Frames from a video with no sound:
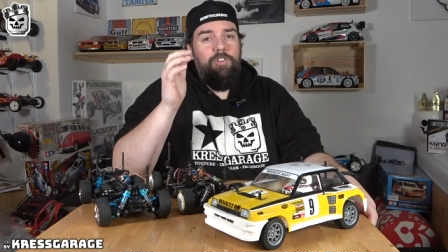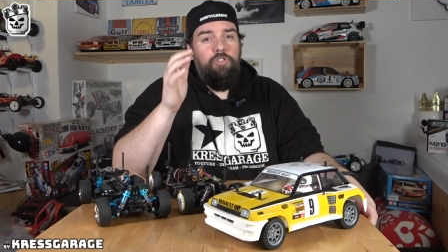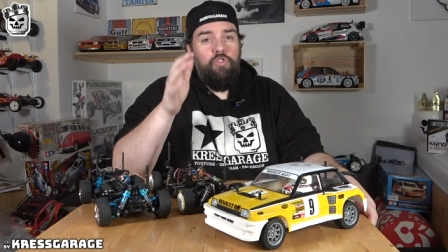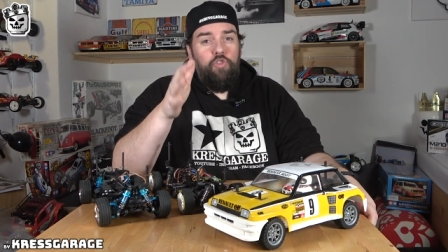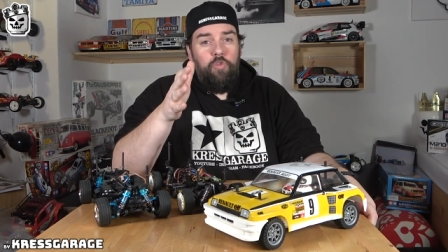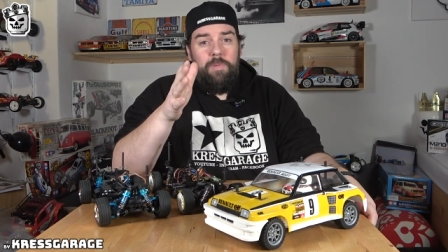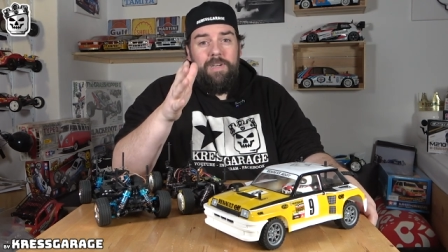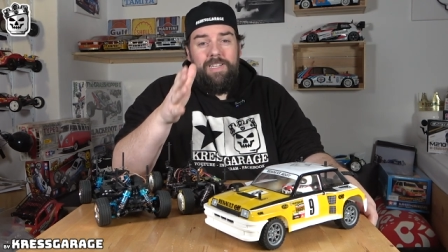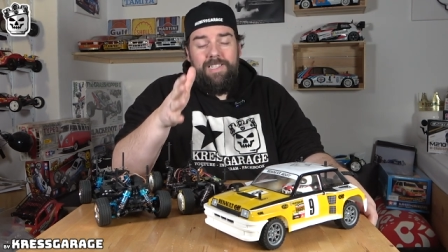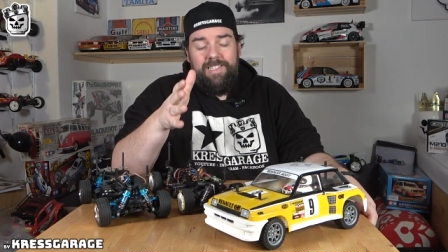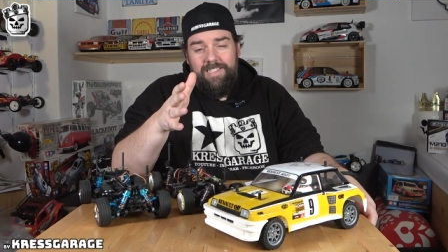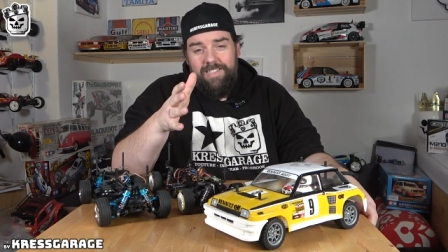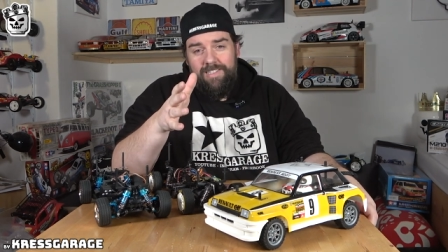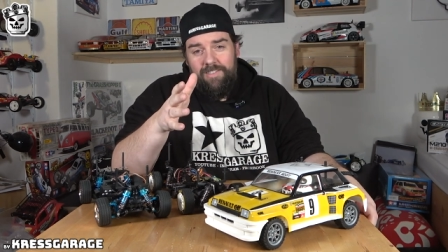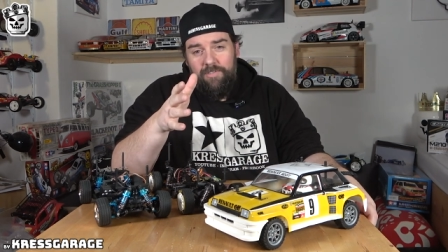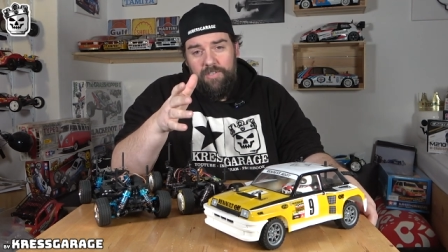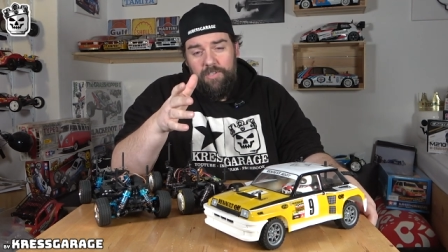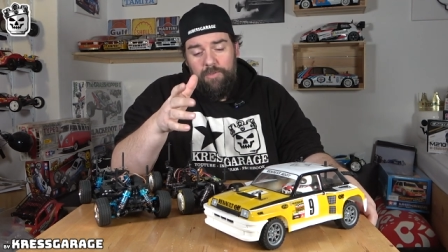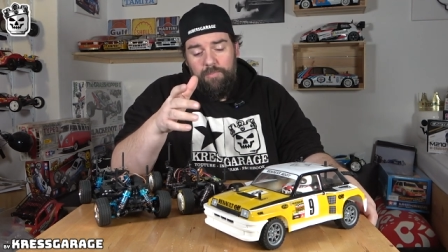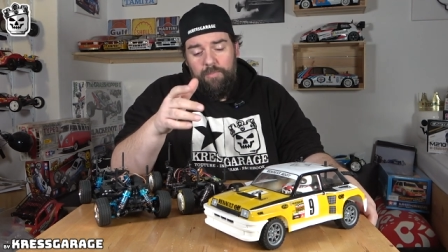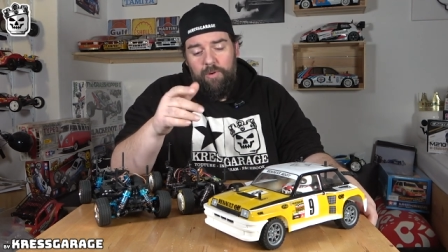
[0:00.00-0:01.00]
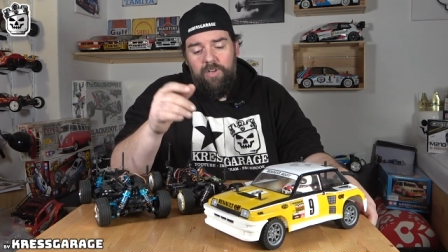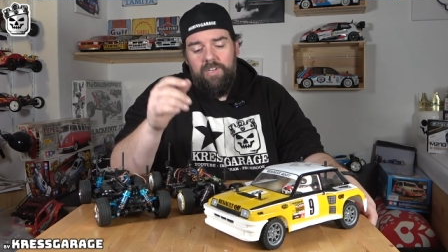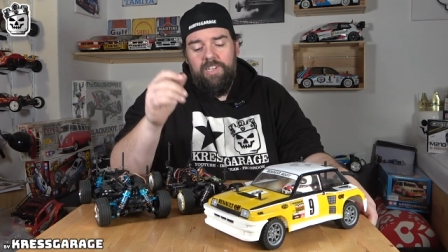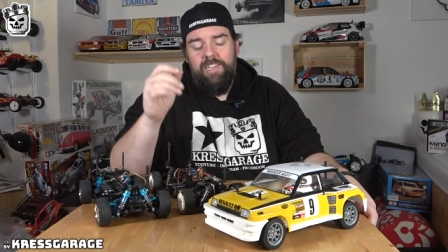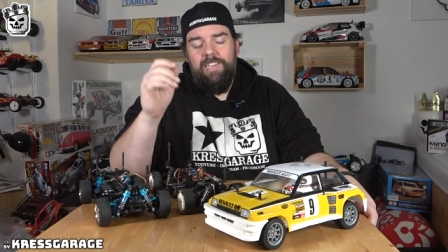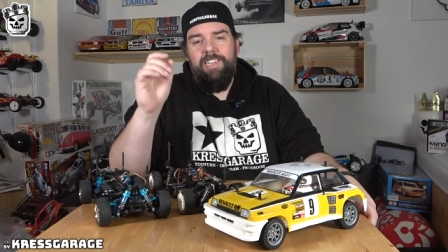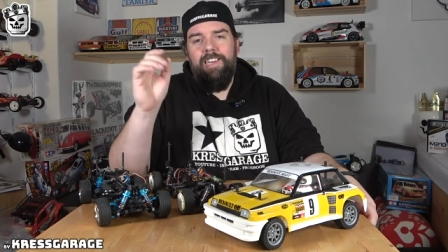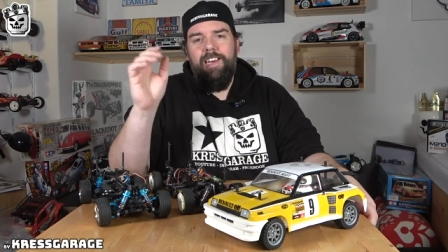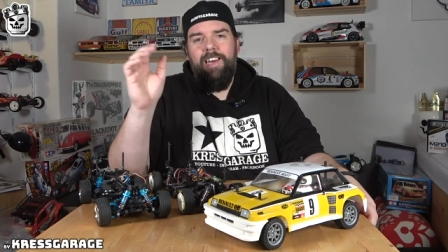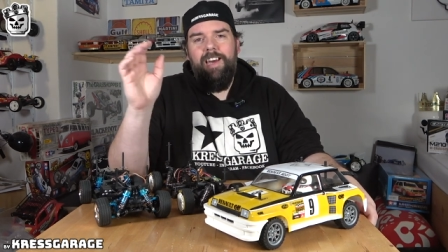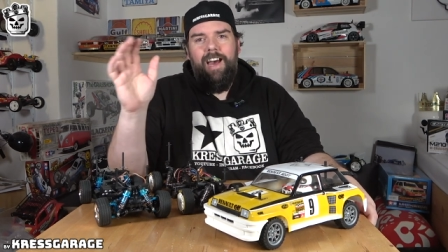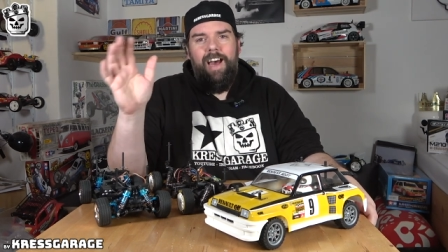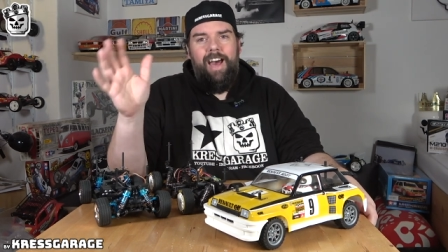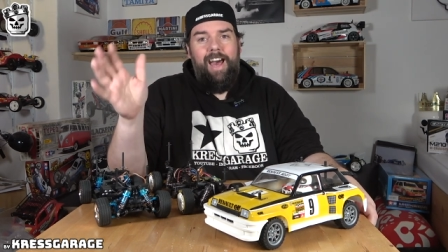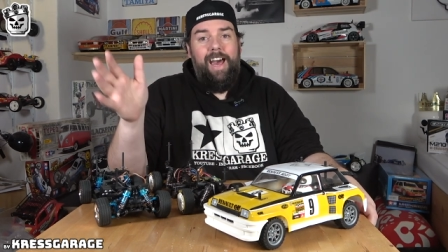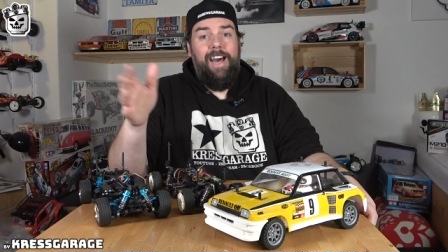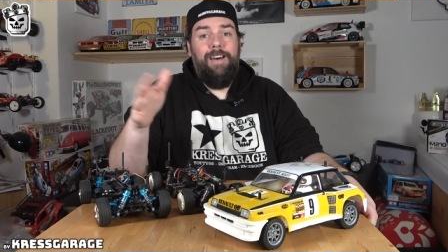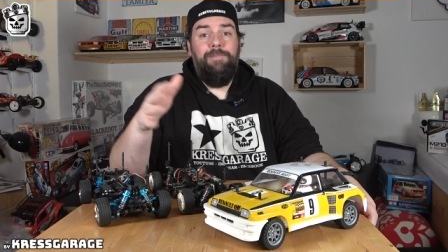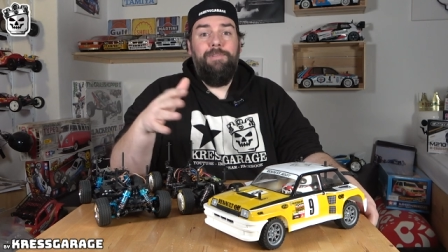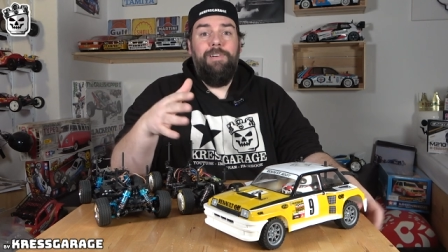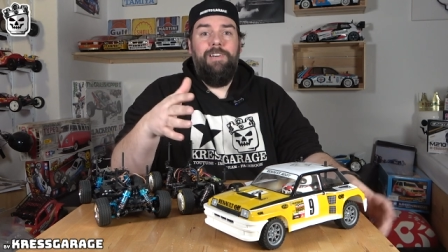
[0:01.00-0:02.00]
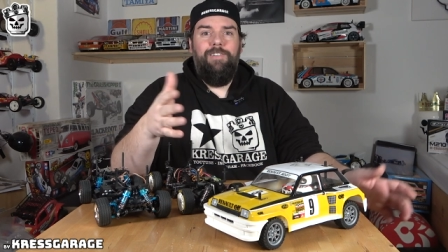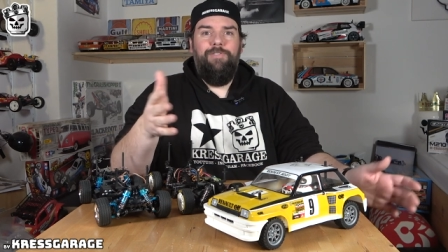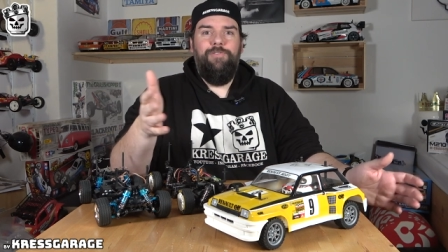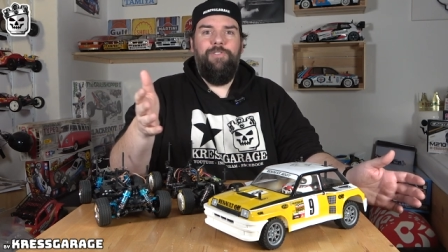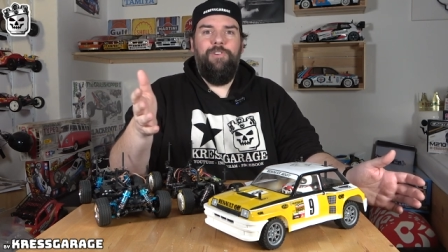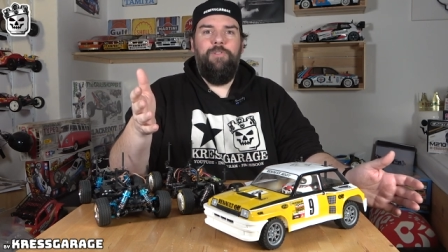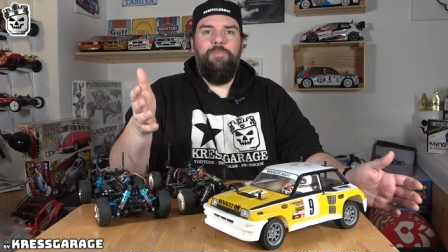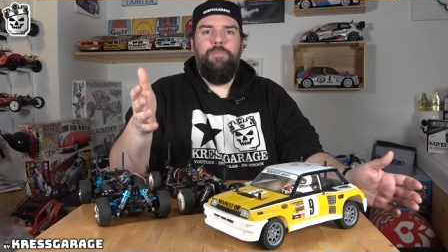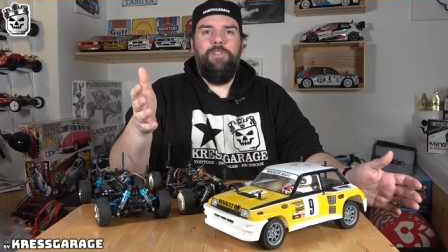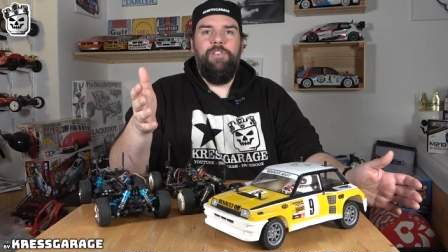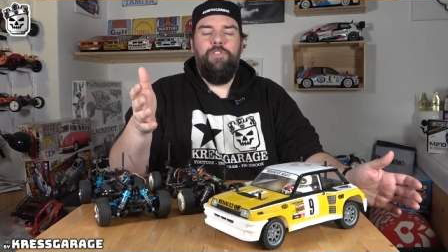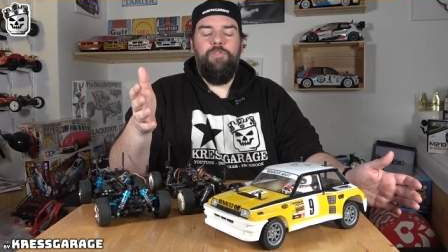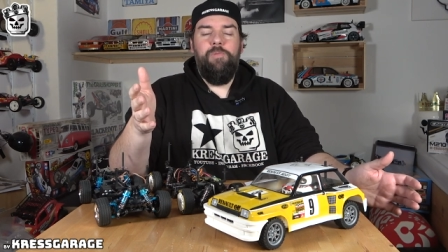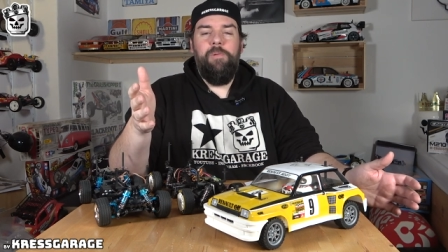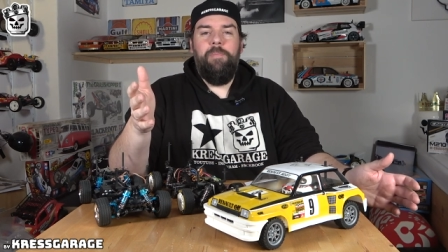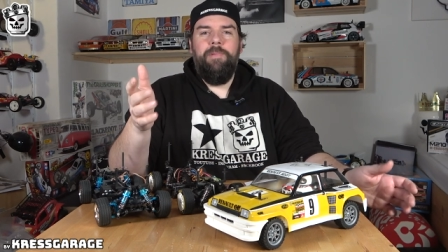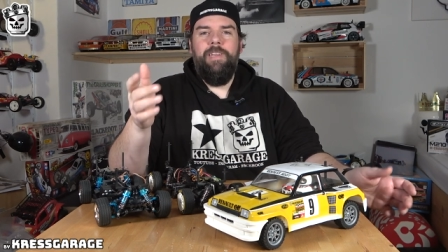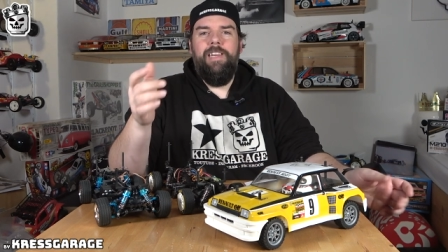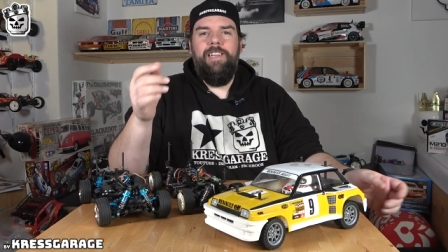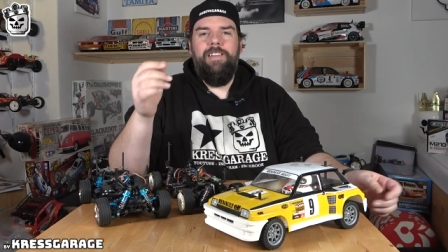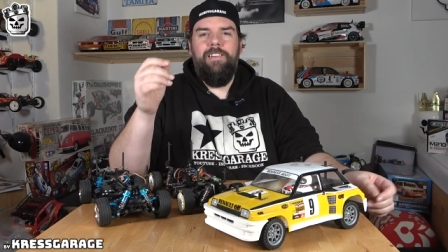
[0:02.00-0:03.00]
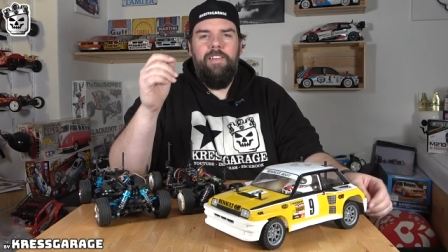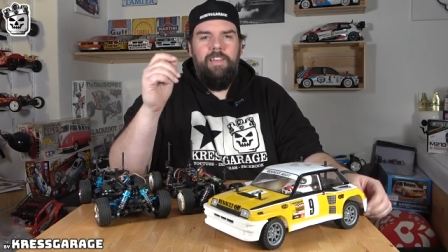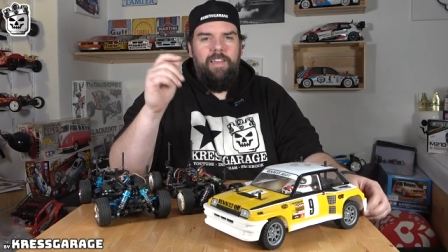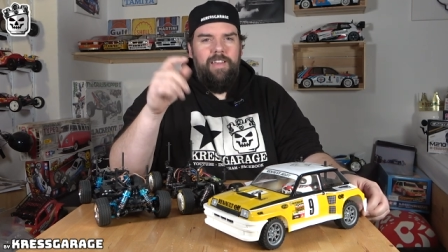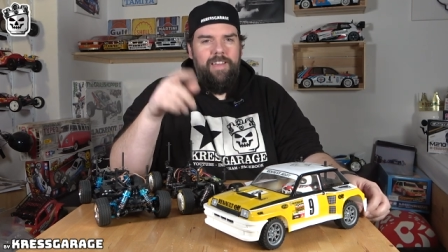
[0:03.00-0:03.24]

Du machst dieses Video möglich, aber worum soll es überhaupt gehen?